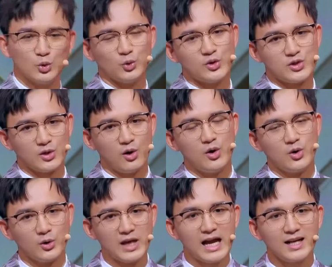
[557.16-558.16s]
独的时候、
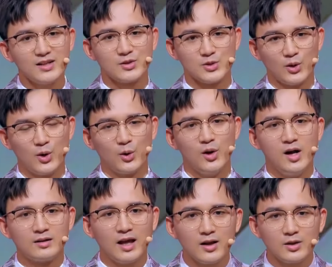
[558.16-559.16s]
有压力的时候，
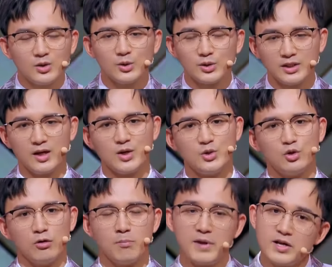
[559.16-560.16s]
它就像一种
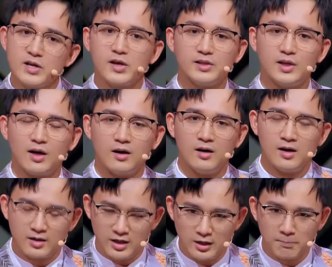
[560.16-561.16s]
兵刃一样，
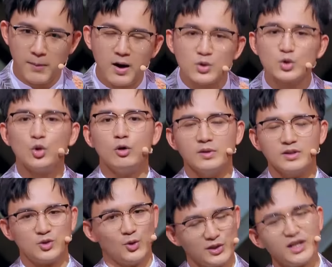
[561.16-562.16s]
可以帮助我们
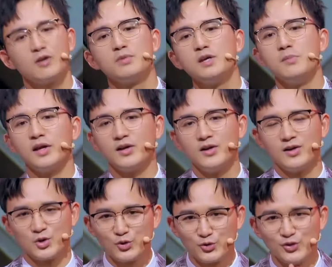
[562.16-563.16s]
所向披靡。
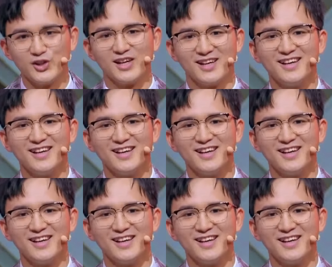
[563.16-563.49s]
祝福你！